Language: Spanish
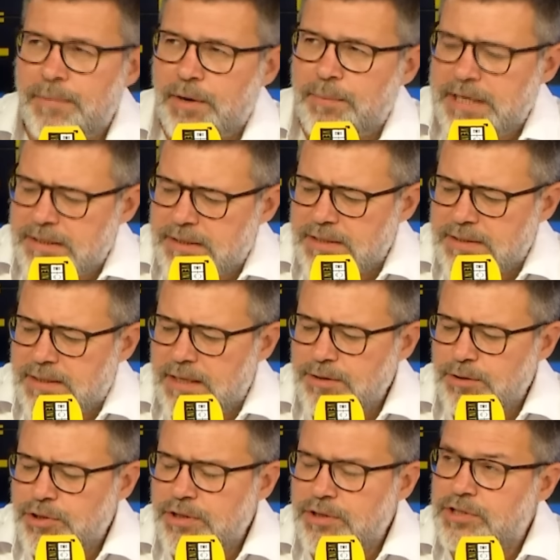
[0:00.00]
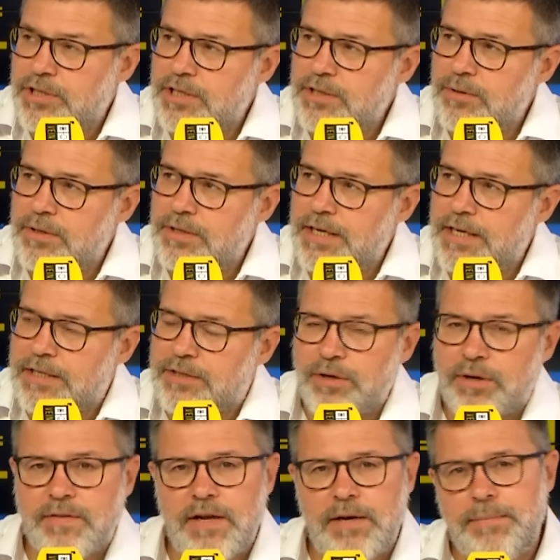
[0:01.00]
Pero mientras tanto sigo siendo el
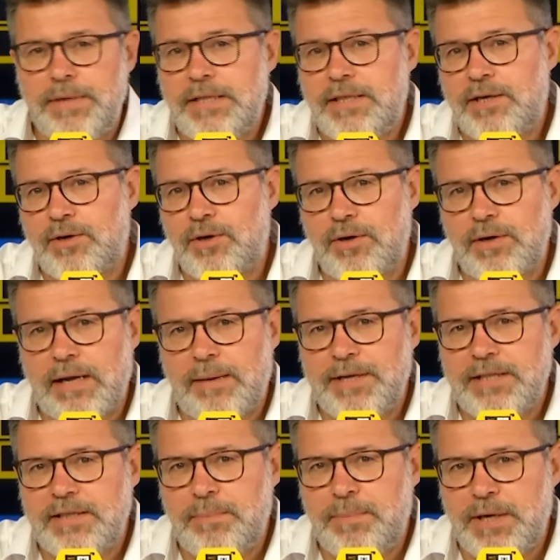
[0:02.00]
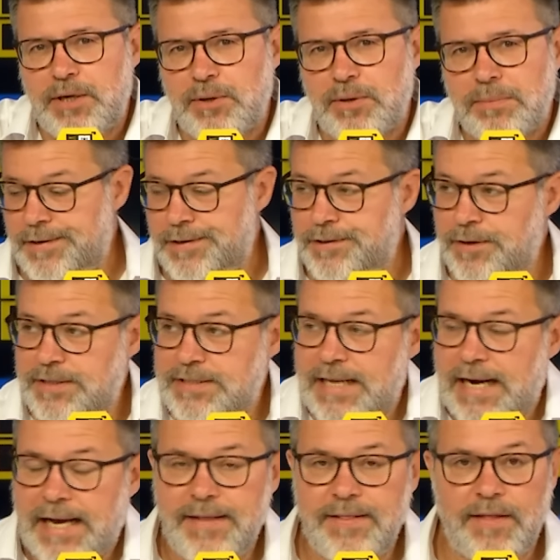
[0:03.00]
director del mítico Hora 20 y Pico. Y tengo que
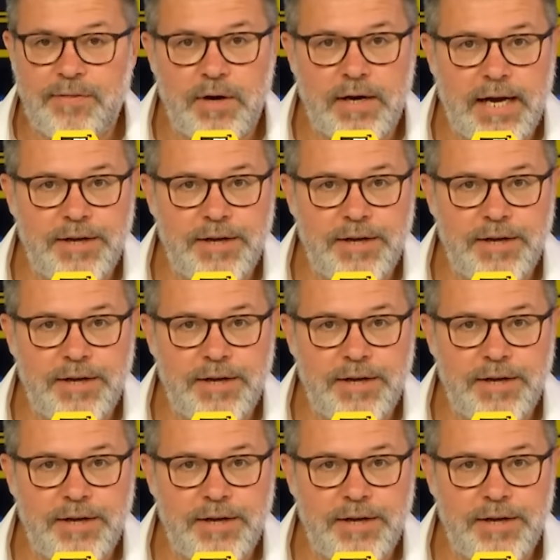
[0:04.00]
estar aquí dando el